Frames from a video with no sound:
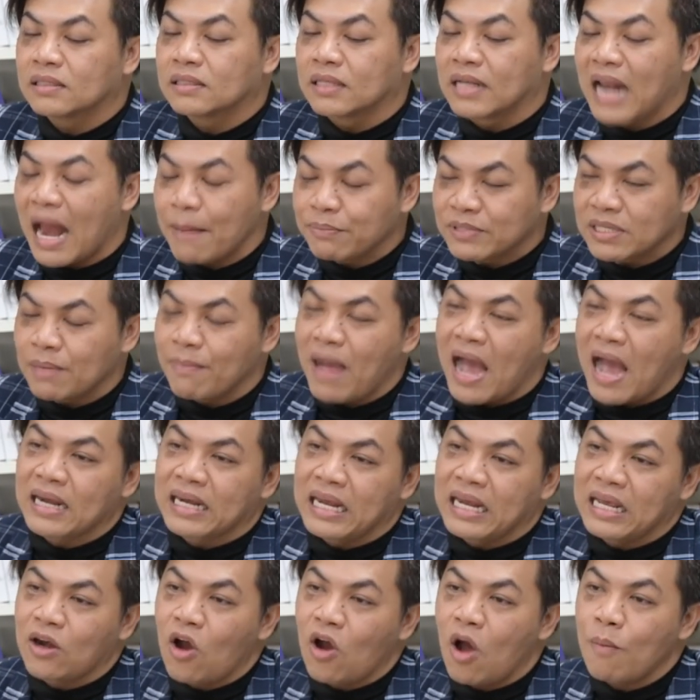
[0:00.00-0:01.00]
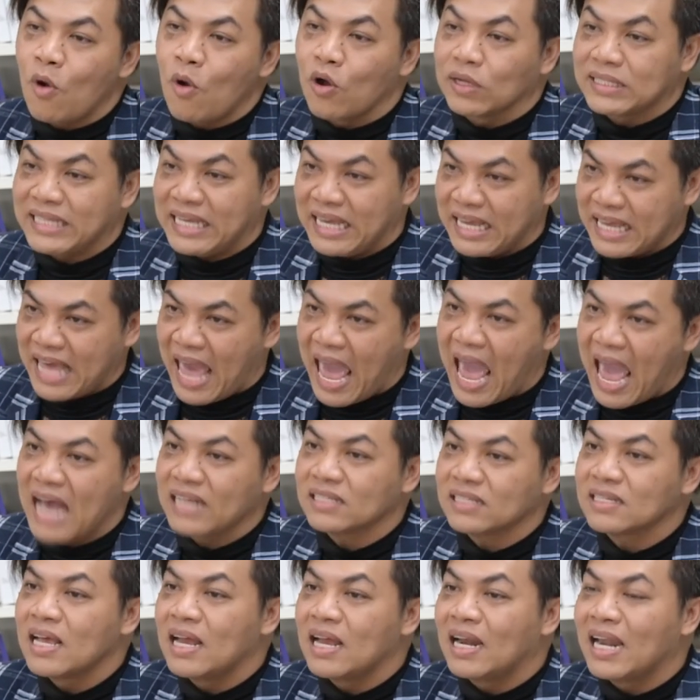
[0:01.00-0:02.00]
รับสมัครในรอบของ
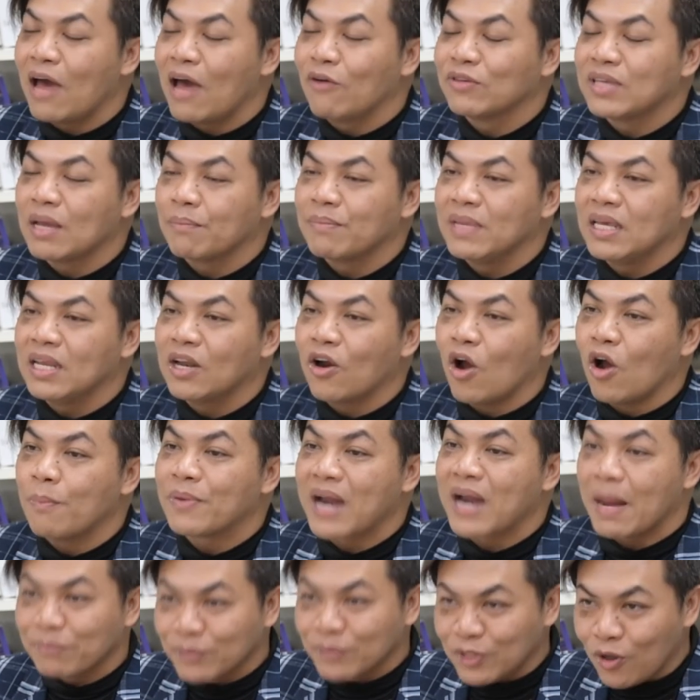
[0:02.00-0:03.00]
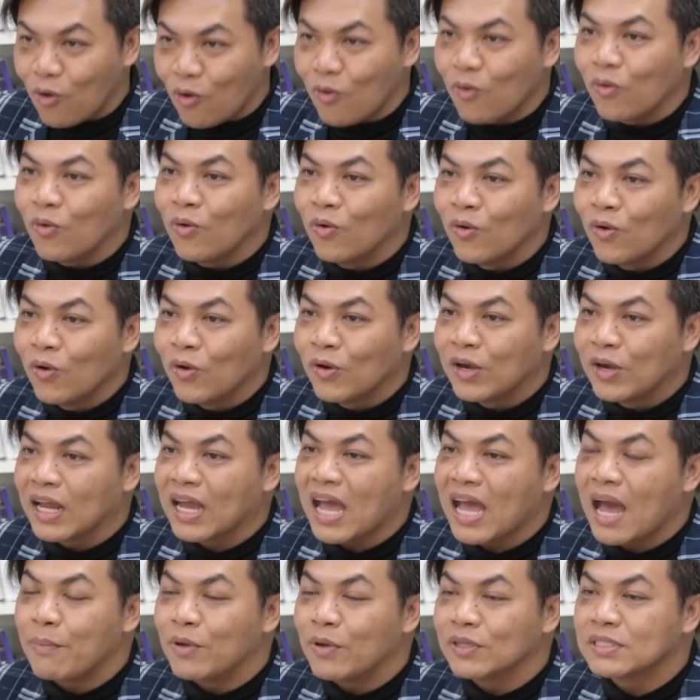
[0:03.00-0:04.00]
TCAS เรายังมีรอบรับตรง
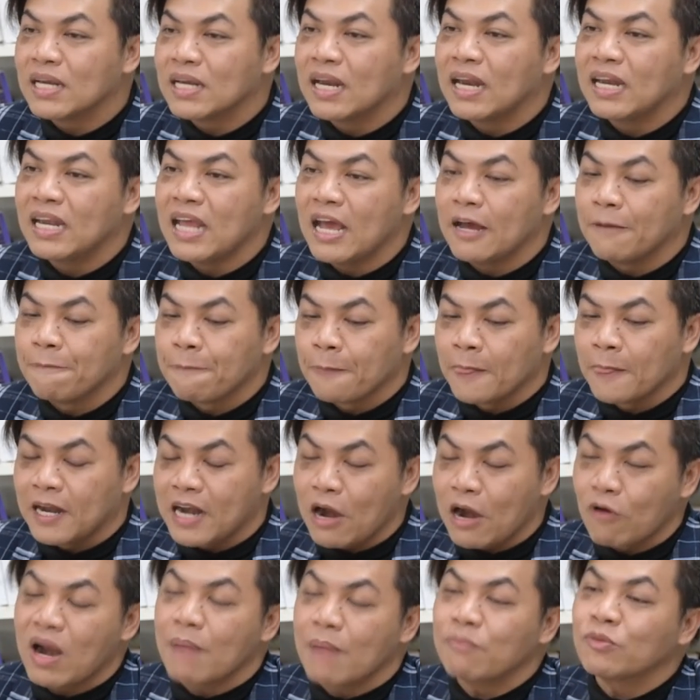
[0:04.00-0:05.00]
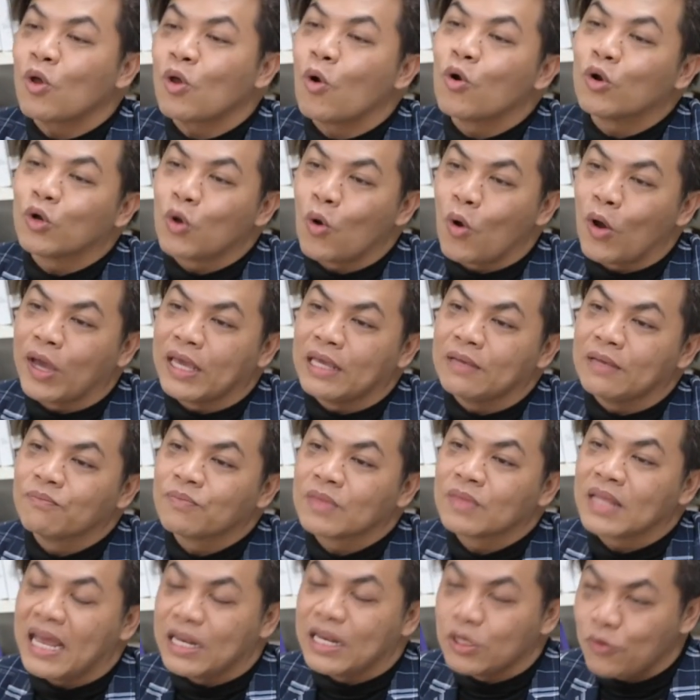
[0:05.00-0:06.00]
นะครับเพราะฉะนั้นเนี่ยเรารับตรงโดย
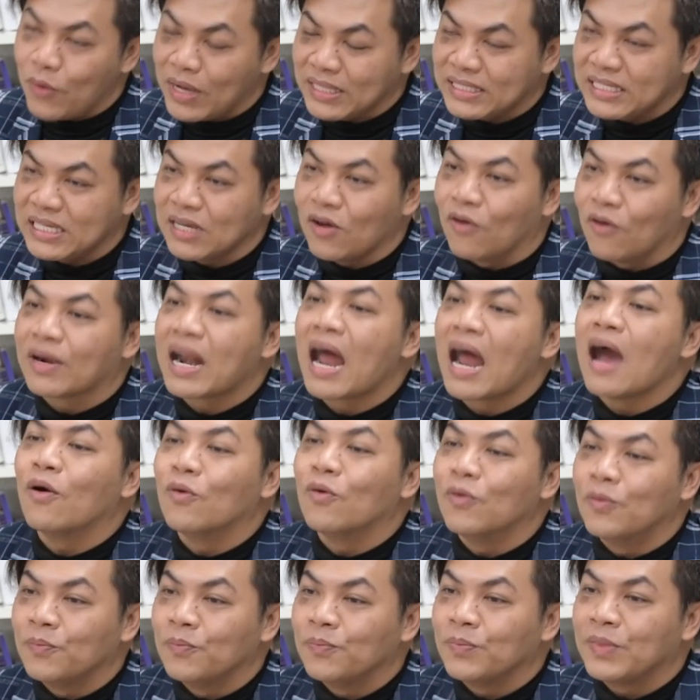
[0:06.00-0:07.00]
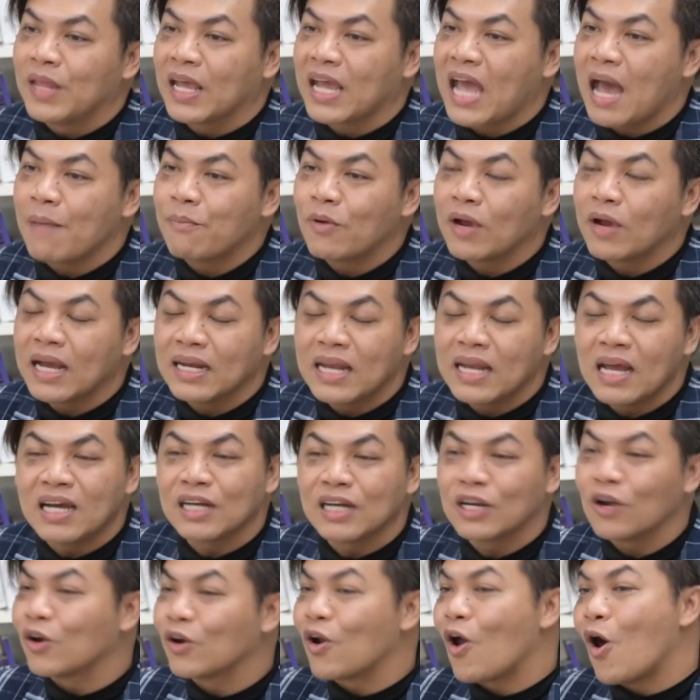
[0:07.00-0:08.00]
NUIC ของเรานะครับเพราะฉะนั้นถ้า
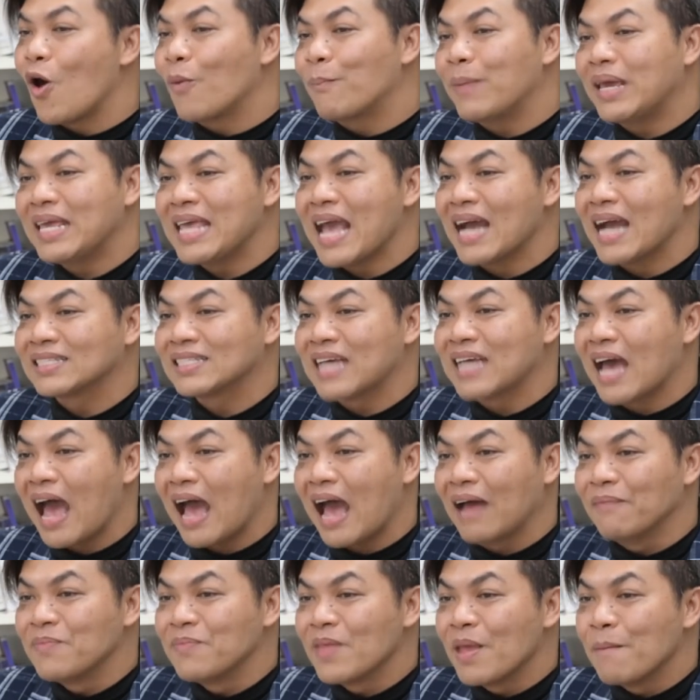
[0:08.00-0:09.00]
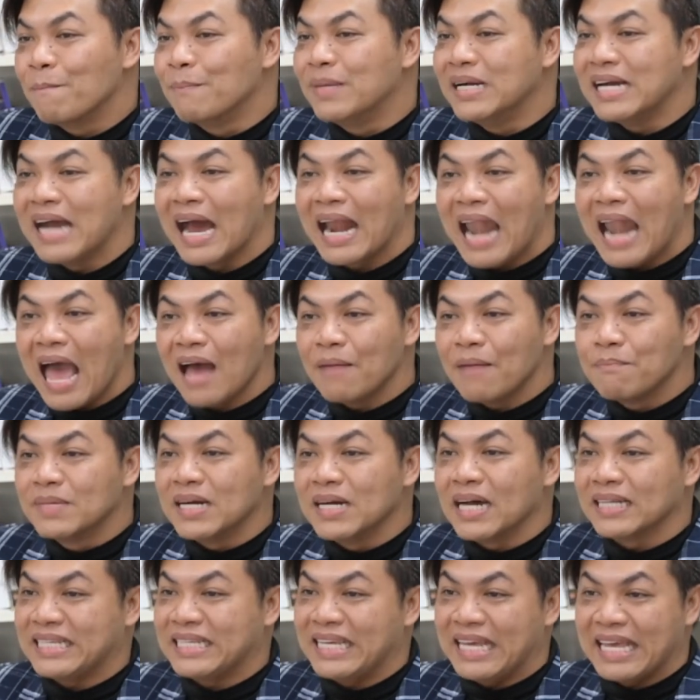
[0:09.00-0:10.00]
เกิดน้องๆไม่อยากจะเบื่อและ
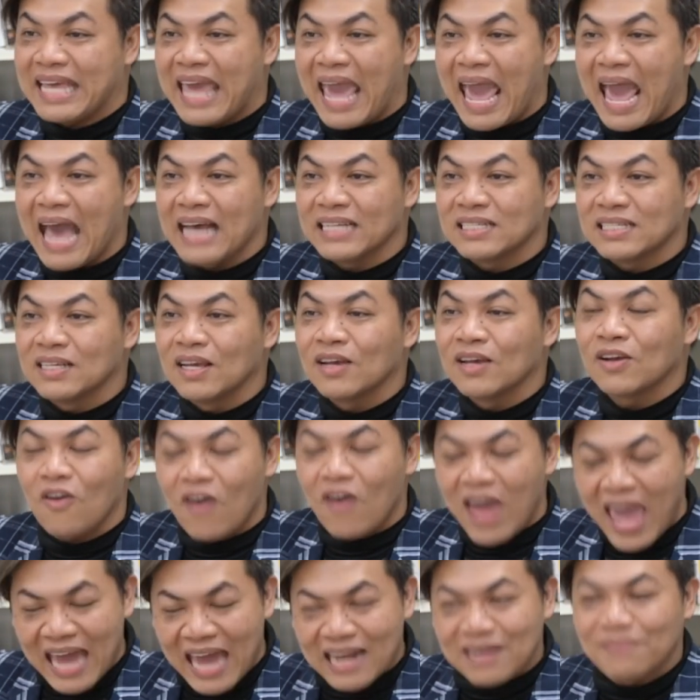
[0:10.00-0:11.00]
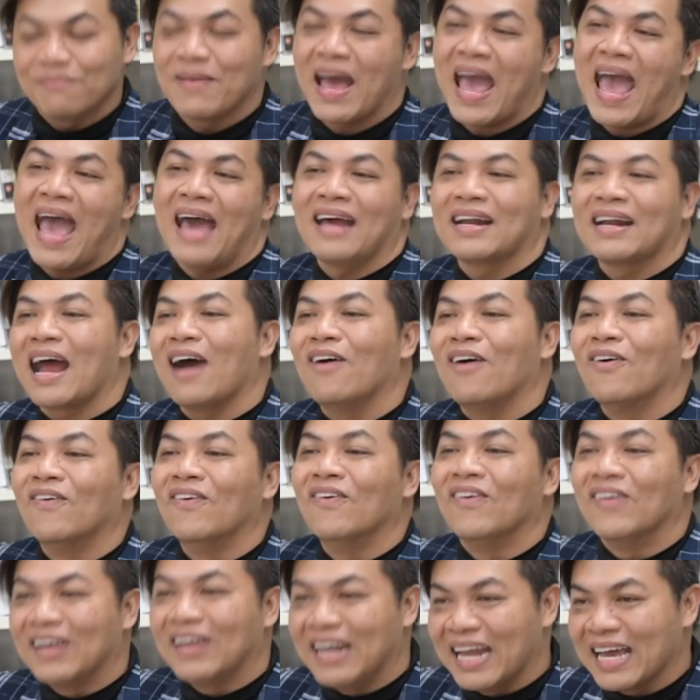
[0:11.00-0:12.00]
เบื่อ TCAS ก็แอดมาหาเรา
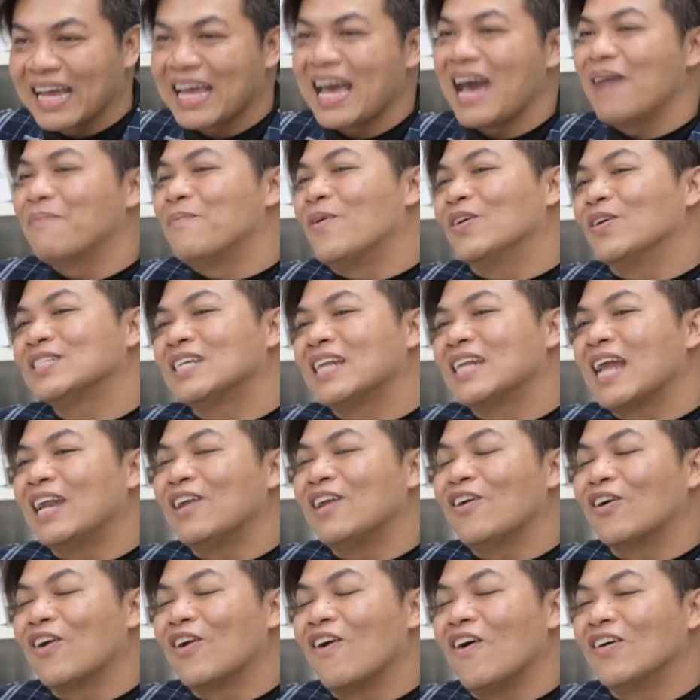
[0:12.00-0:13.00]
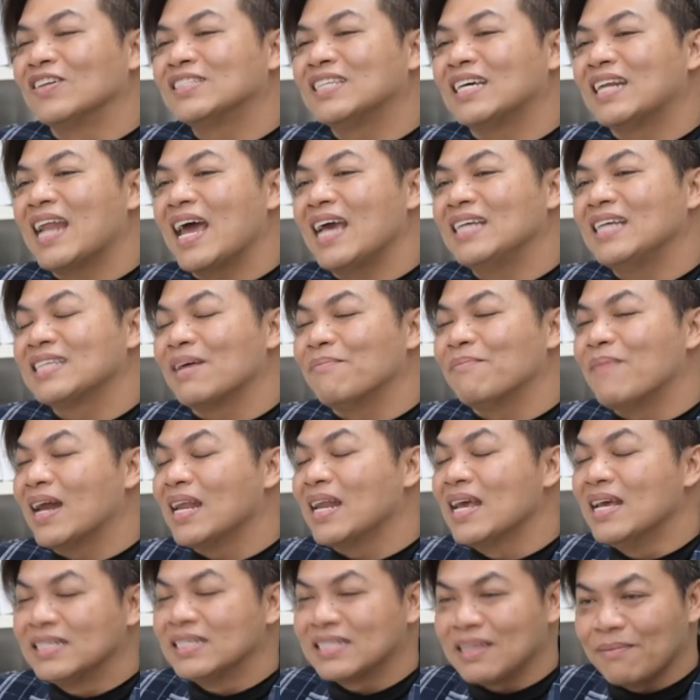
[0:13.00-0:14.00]
นะครับเพราะฉะนั้นน้องๆจะได้สามาร
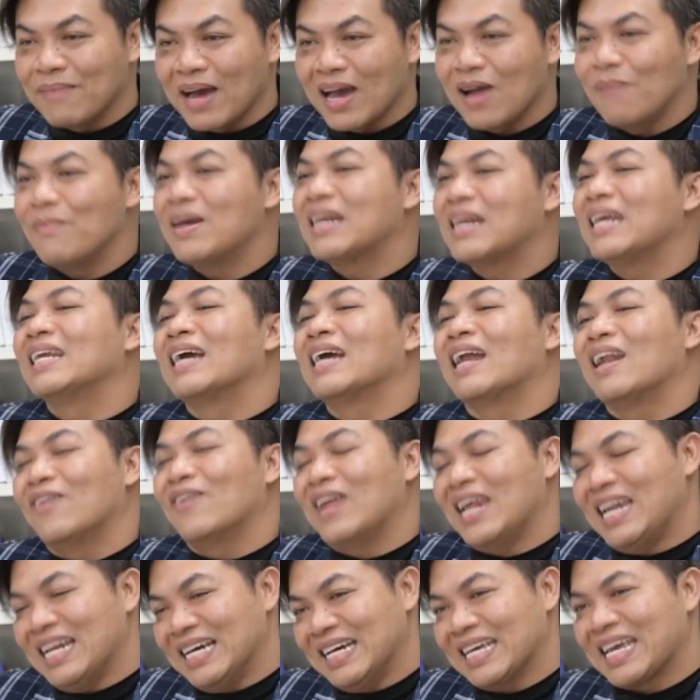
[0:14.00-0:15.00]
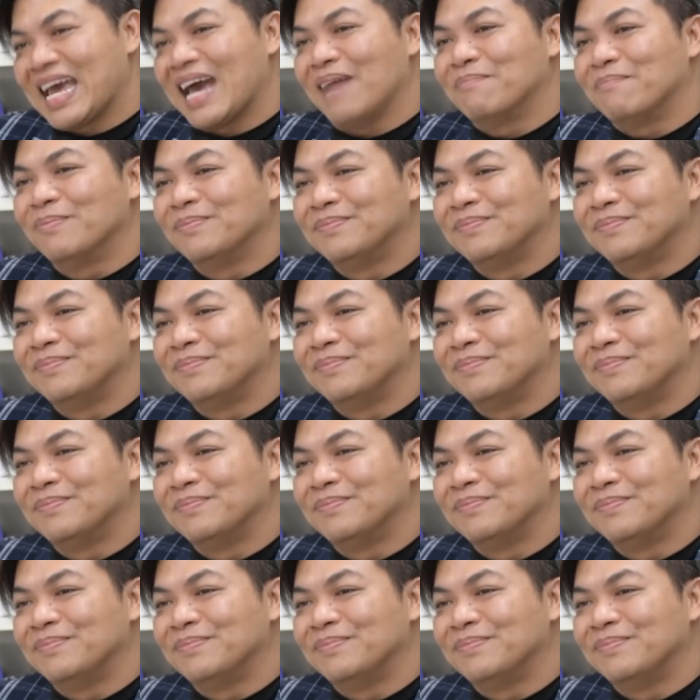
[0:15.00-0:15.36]
ถสมัครเข้ามาเรียนกับเราได้เลยครับ